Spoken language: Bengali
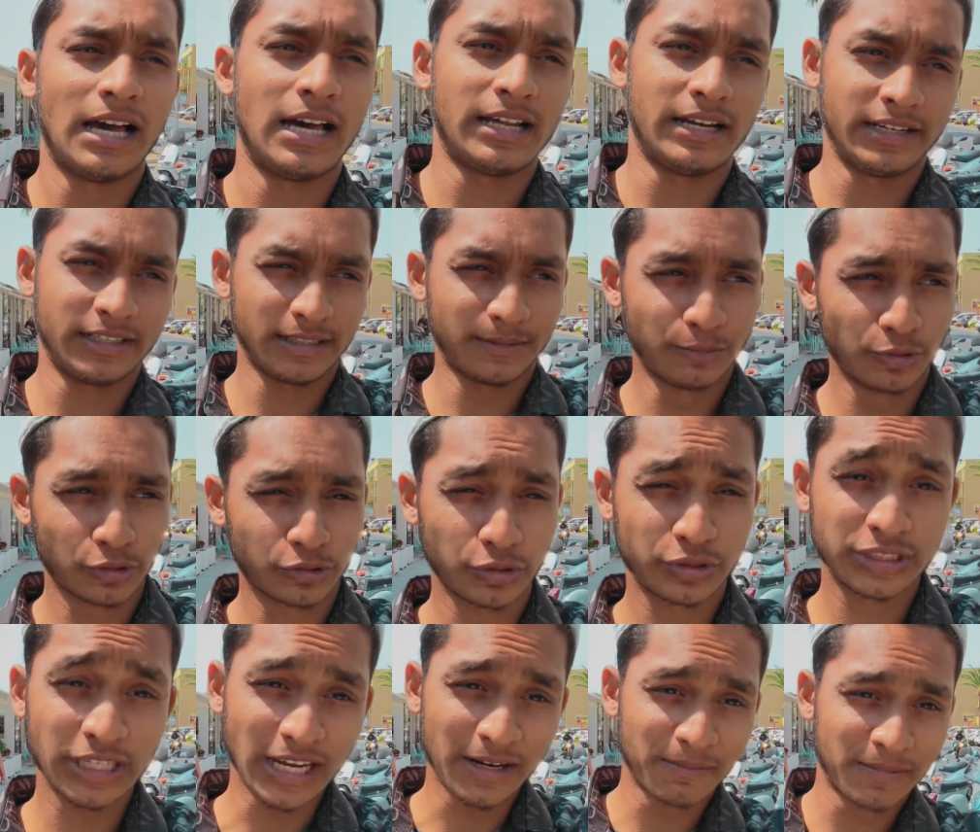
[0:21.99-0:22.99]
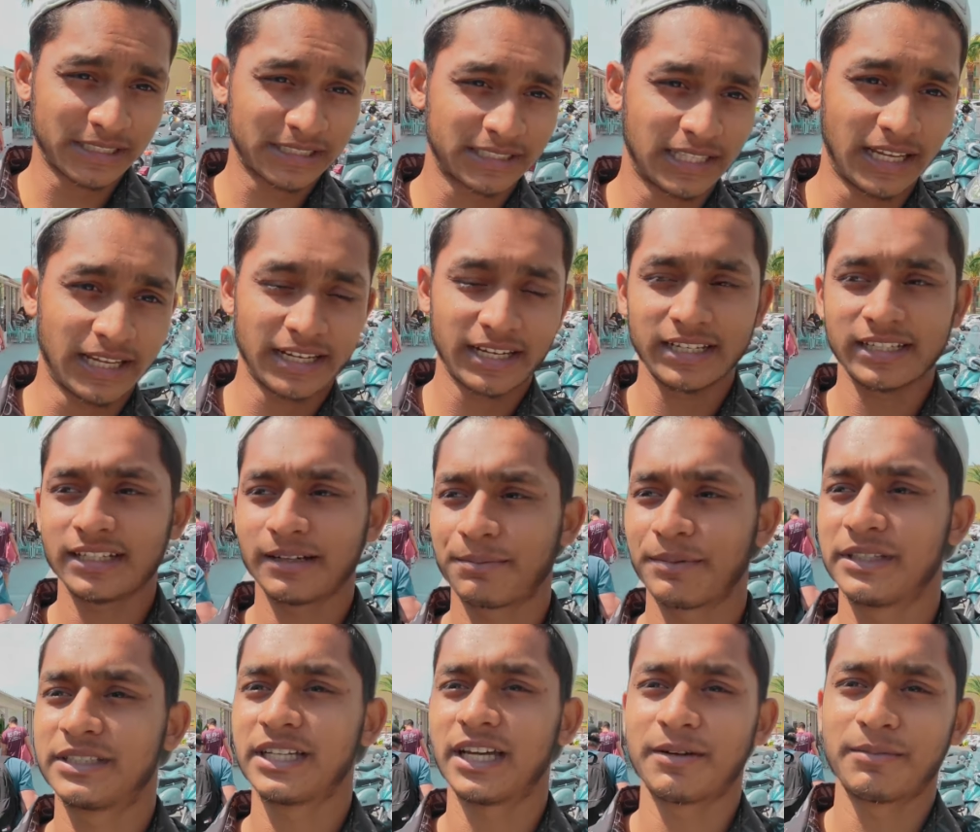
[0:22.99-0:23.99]
আর এটা মূলত চার মাস থাকে এটা
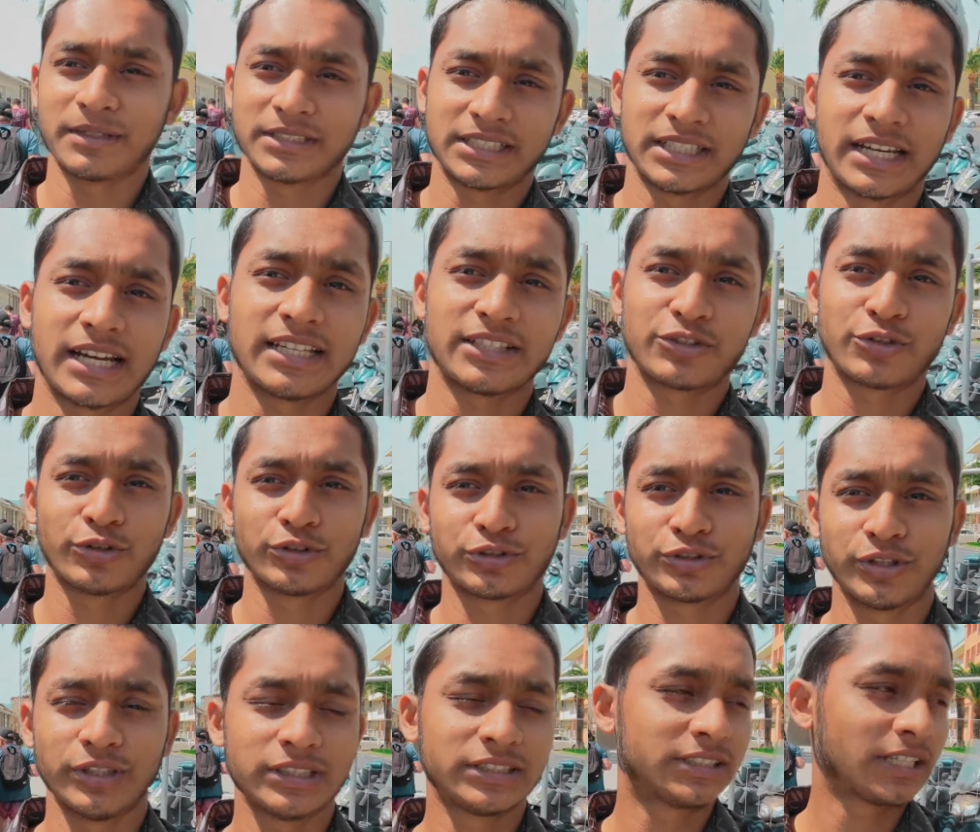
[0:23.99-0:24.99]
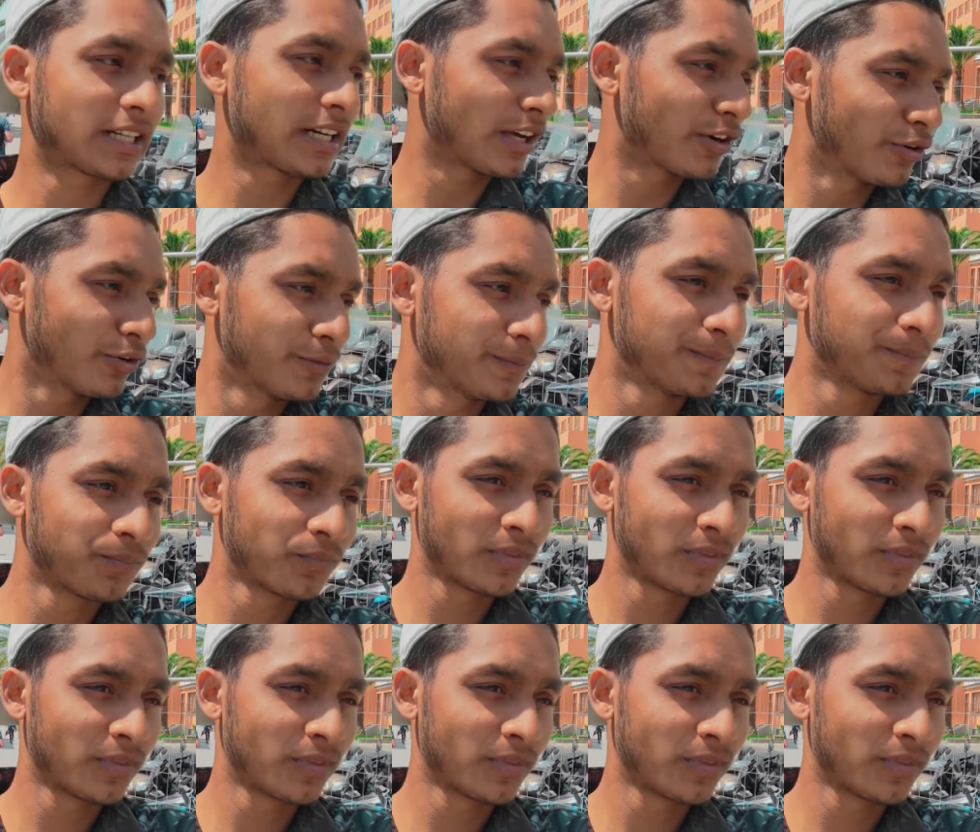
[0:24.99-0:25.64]
আপনার চার মাসে কাজ করতে হয় এটা কারণ